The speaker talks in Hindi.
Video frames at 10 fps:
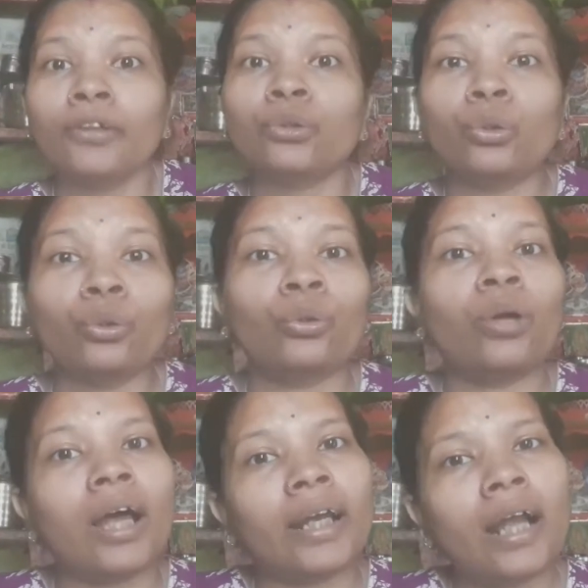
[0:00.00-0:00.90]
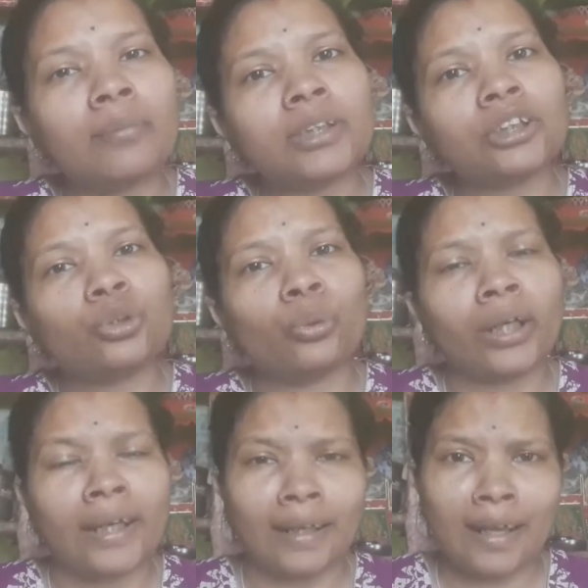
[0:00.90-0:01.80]
तो आराम से सो
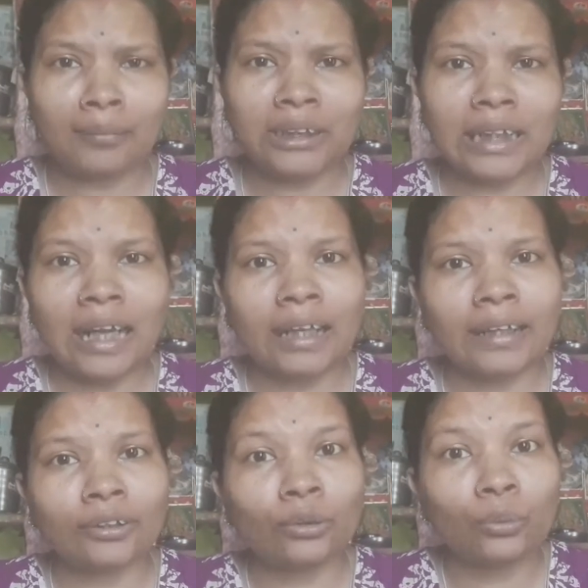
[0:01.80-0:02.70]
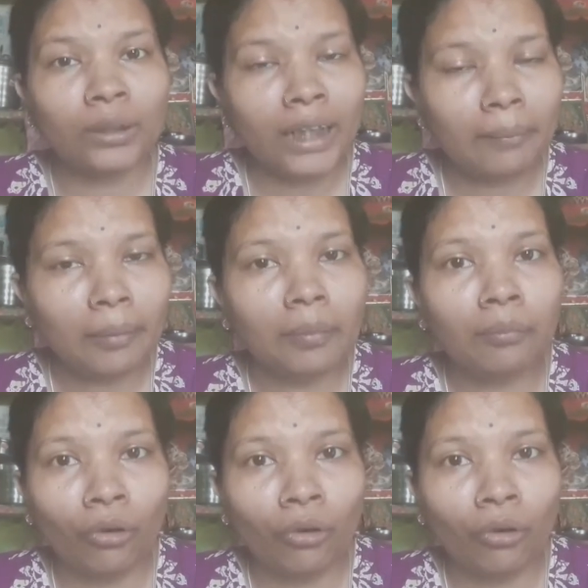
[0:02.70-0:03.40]
रहे हैं आराम से खा रहे हैं तो उठने में भी